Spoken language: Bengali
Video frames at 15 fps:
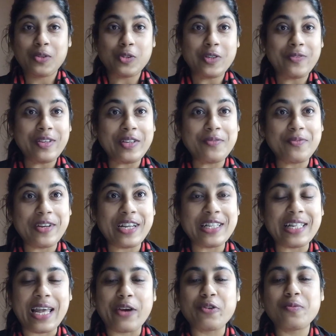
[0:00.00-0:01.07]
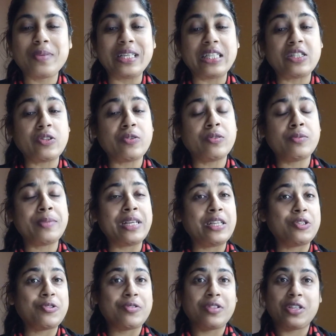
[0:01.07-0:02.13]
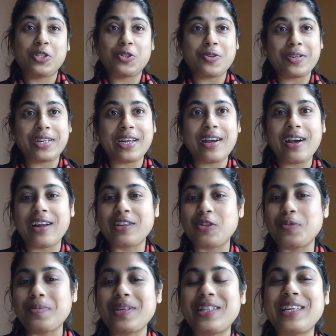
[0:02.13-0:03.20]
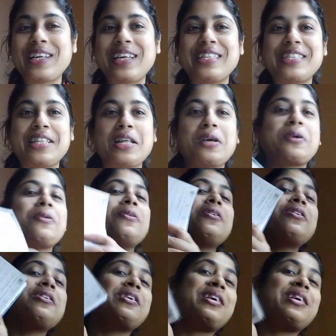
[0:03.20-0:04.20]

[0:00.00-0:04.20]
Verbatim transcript: গুড ইভিনিং ফ্রেন্ডস এখন বাজে মানে সন্ধ্যে ছটা আর তোমাদের কাছে দেখো